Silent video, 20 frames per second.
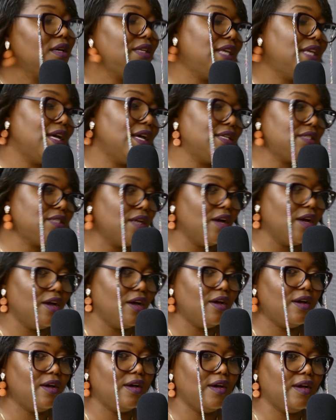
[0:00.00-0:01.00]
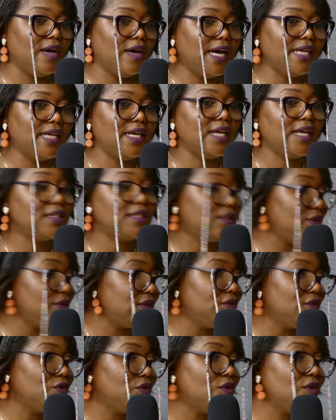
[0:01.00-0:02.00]
Kiaz euh, Anna, c'est
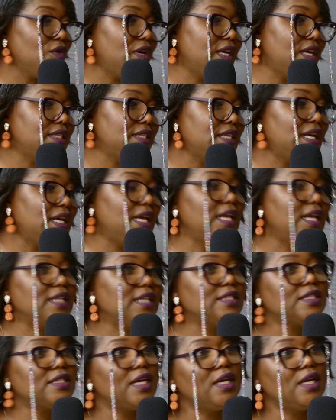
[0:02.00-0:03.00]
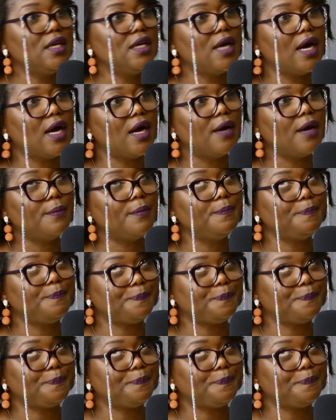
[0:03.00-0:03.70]
aussi une Congolaise. Elle, elle est installée à